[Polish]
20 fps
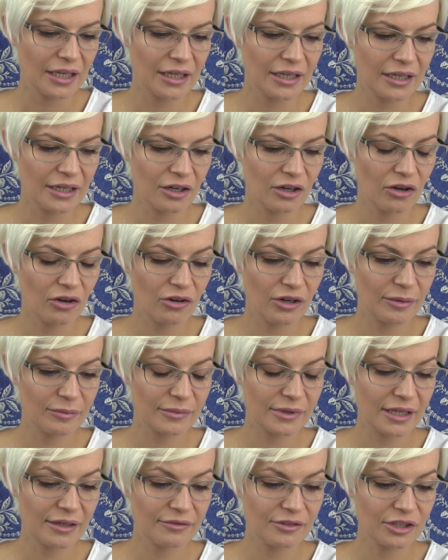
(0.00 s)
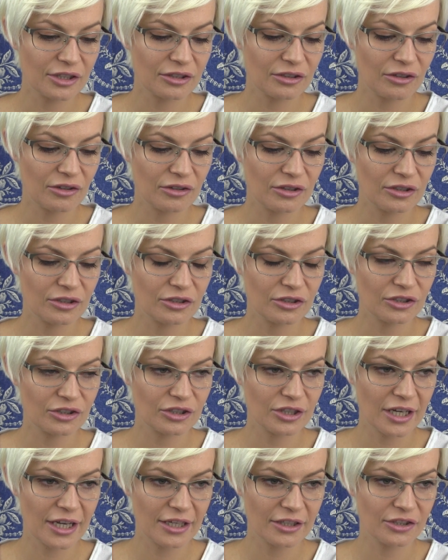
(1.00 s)
E, holem dla Wiktorii,
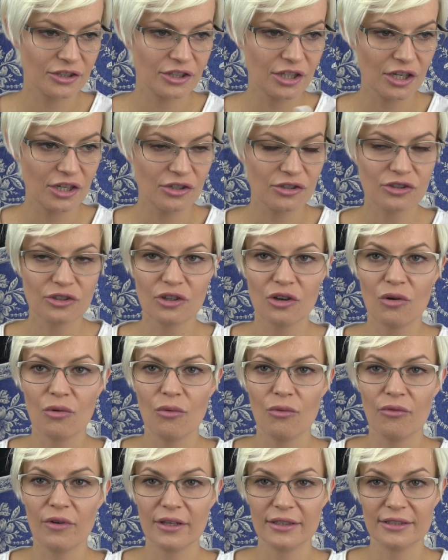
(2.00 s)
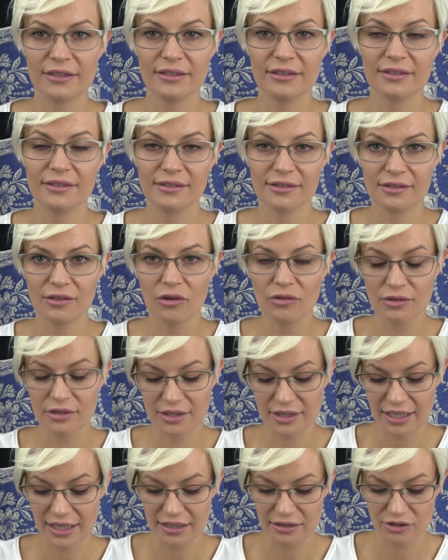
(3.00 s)
że ciężko u Was jest
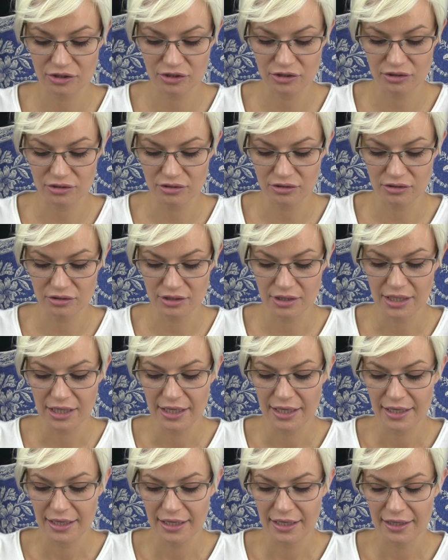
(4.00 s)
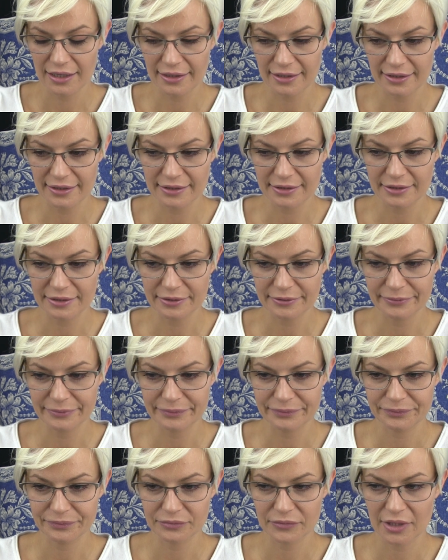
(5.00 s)
dostać e, e,
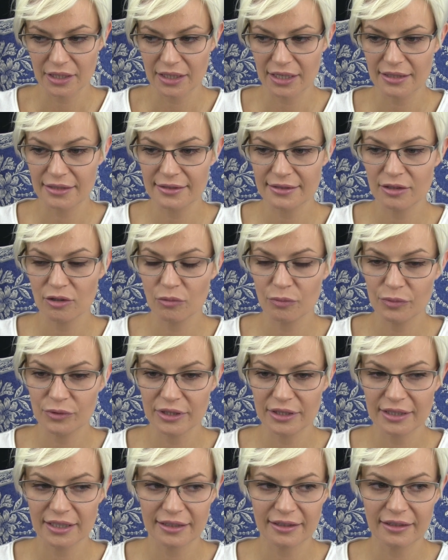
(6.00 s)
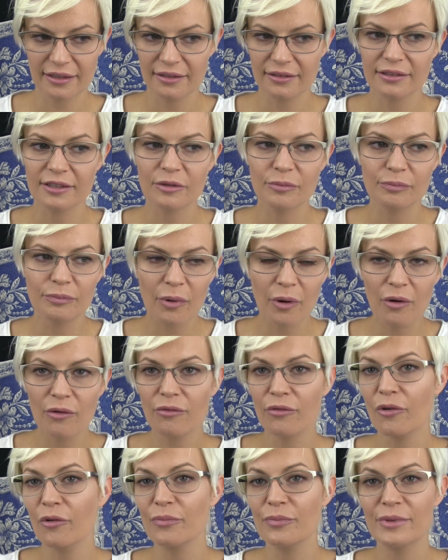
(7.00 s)
rajstopki takie
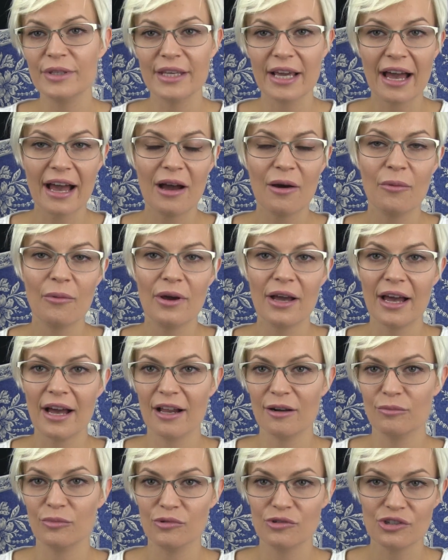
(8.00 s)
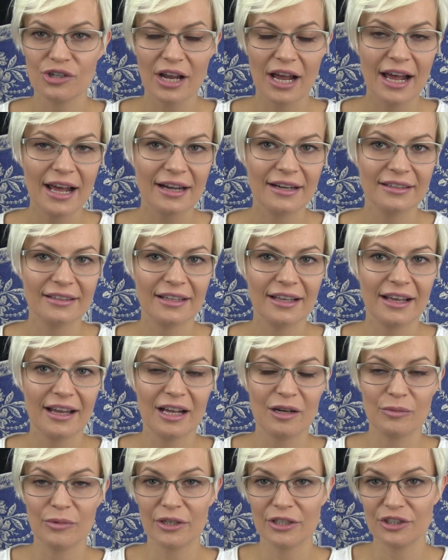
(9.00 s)
typowo białe albo czarne,
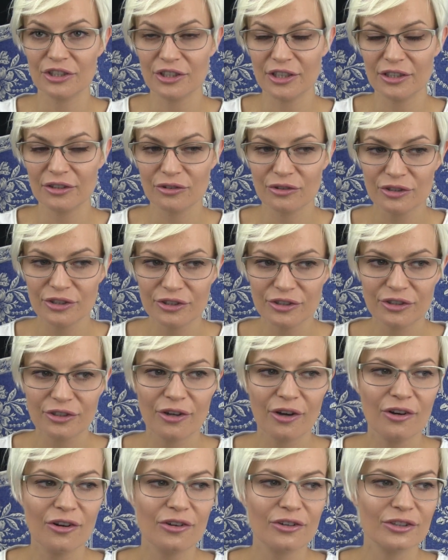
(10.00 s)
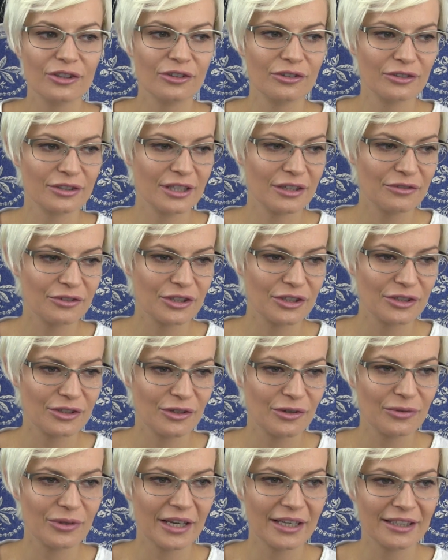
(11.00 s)
albo jakiś jednolity kolor, tylko zawsze
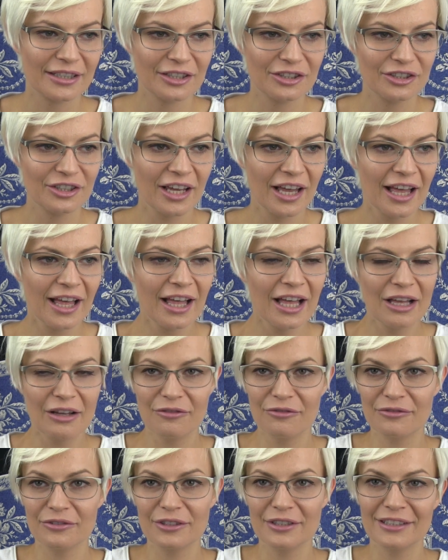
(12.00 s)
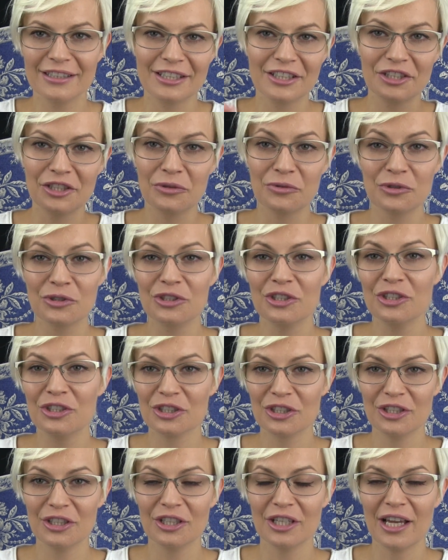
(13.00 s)
są jakieś w
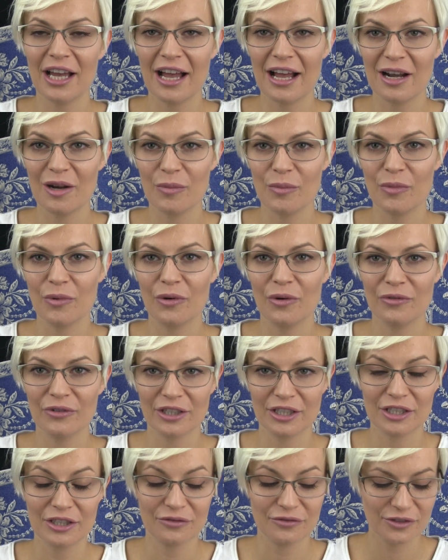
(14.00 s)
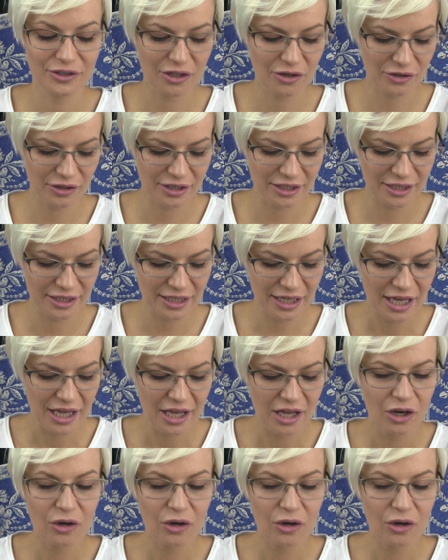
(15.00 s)
księżniczki albo w jakieś wzorki.